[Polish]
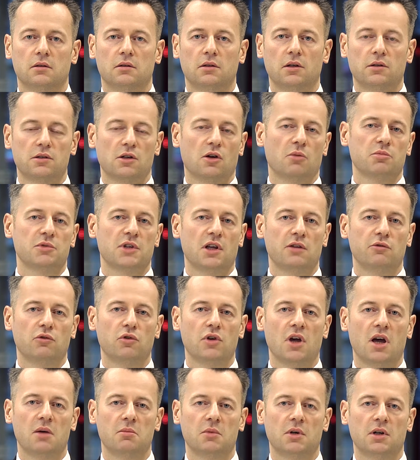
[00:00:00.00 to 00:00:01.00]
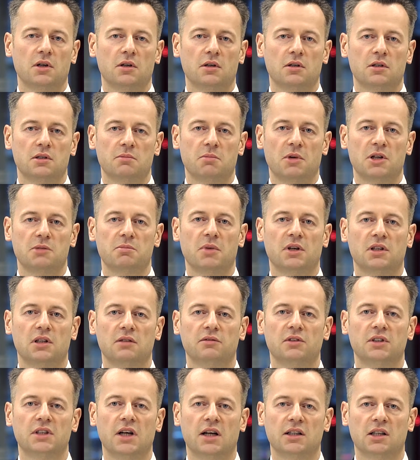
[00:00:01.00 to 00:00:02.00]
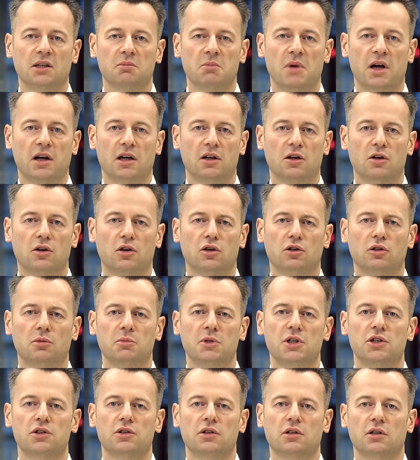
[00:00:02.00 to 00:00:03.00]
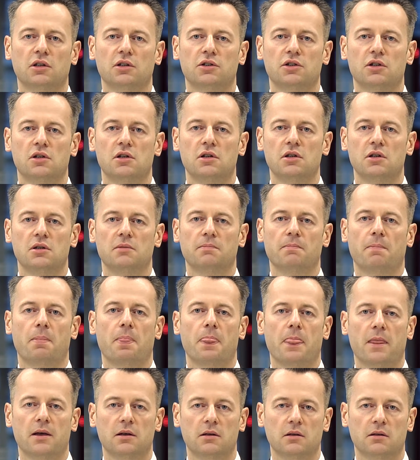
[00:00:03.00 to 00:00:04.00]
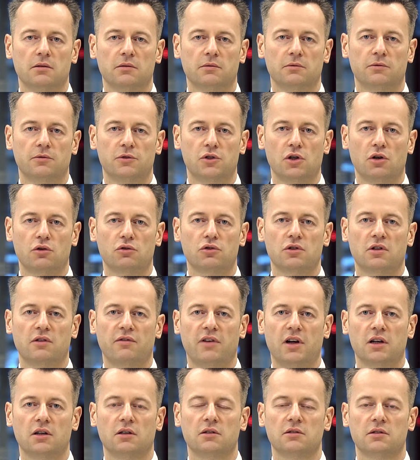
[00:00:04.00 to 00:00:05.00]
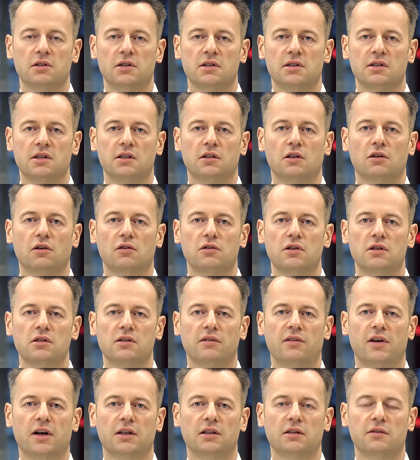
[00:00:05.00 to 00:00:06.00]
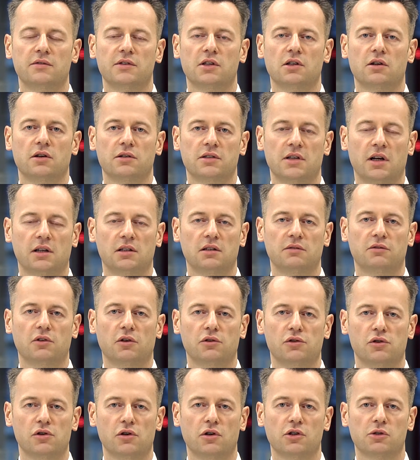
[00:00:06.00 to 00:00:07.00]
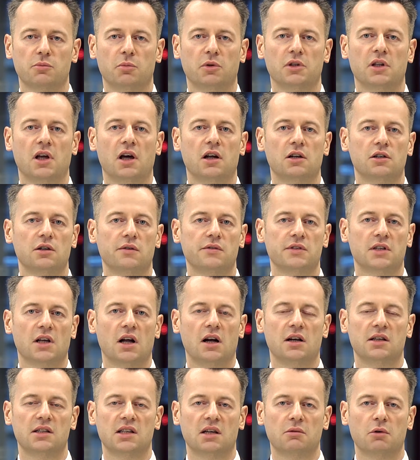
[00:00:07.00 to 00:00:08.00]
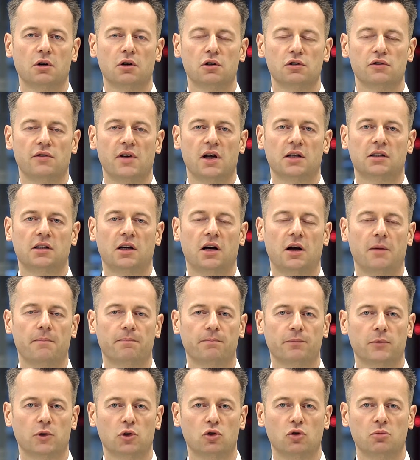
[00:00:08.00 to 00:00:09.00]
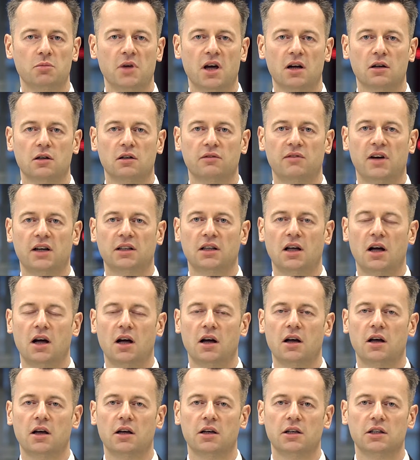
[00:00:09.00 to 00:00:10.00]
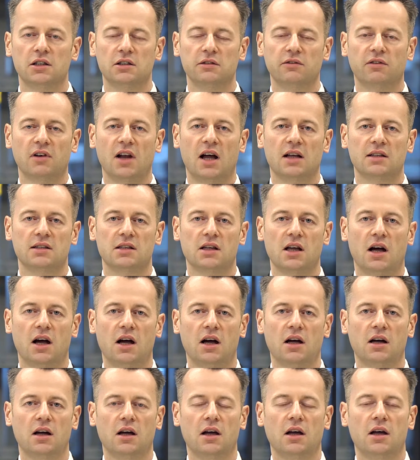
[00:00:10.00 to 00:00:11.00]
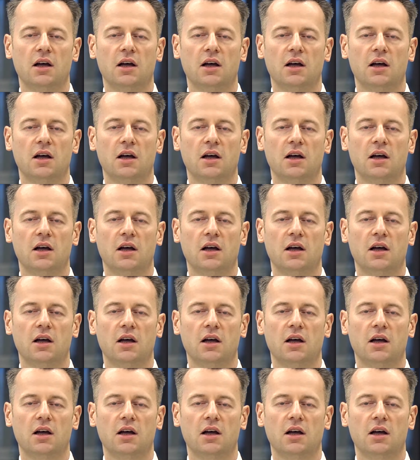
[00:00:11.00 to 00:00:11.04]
To, co obserwujemy z perspektywy danych makroekonomicznych, czyli wciąż trwający synchronizowany wzrost aktywności gospodarczej w skali całego świata, umiarkowana inflacja